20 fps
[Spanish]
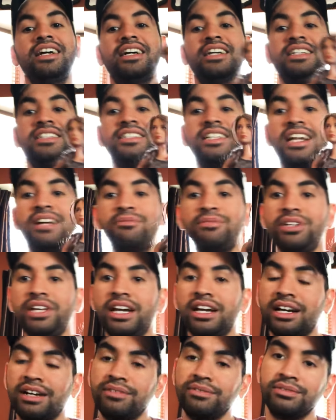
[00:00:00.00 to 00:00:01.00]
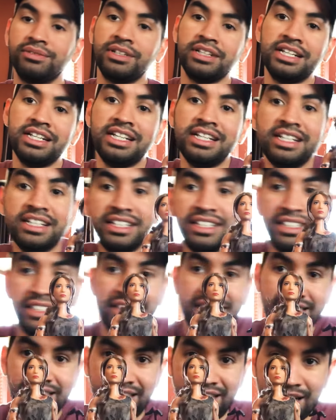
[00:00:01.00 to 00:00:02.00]
Ahí está la muñeca.
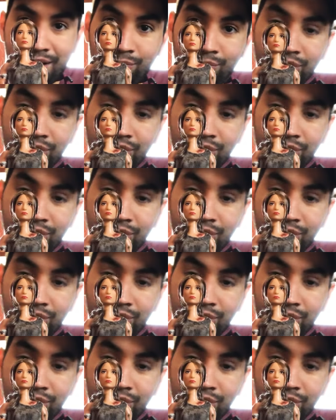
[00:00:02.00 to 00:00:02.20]
La